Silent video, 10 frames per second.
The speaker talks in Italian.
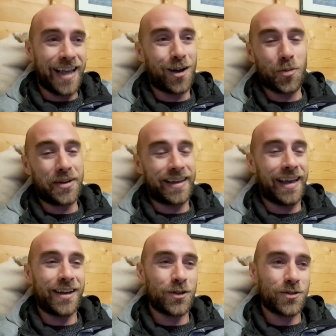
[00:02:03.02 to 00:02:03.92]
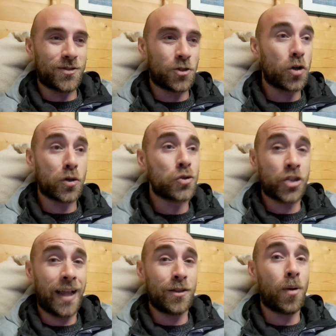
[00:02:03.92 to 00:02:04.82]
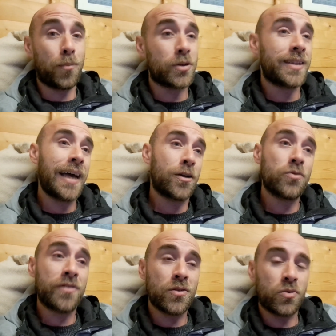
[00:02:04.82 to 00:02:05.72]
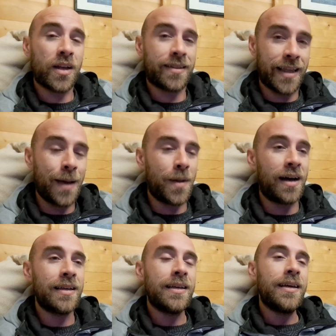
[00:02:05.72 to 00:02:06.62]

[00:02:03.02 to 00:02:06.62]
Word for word: ed ecco perché non sto riuscendo a portare contenuti a tema